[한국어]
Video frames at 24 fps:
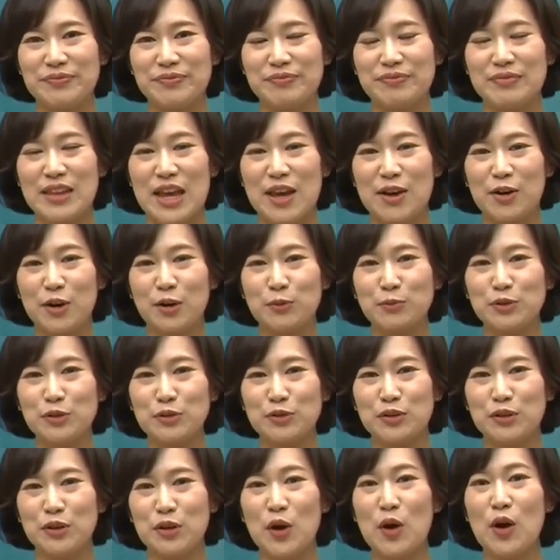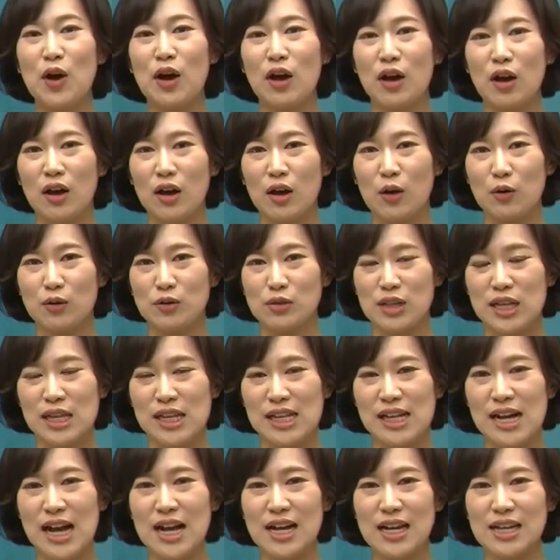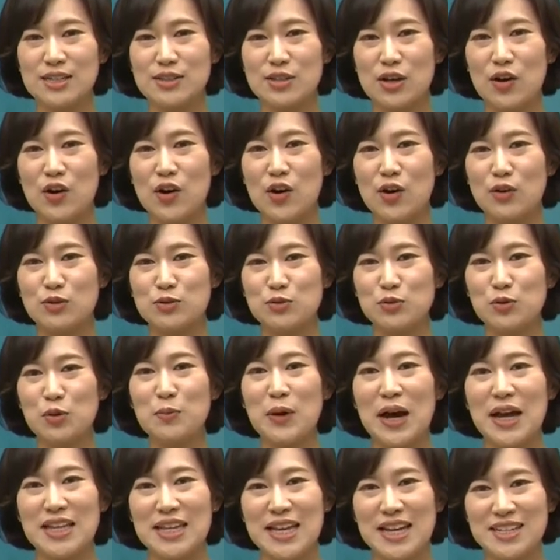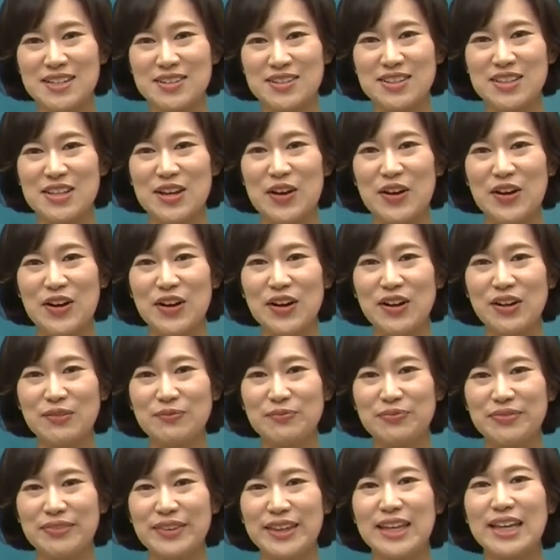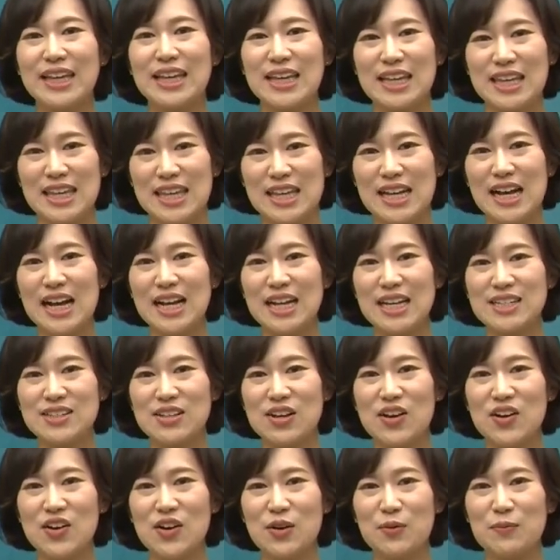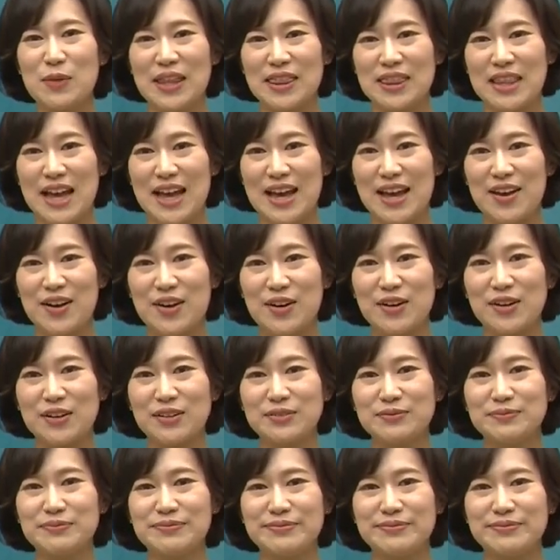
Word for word: 네, 여러분 1강에서 수고 많이 하셨어요. 2강에서 만나요.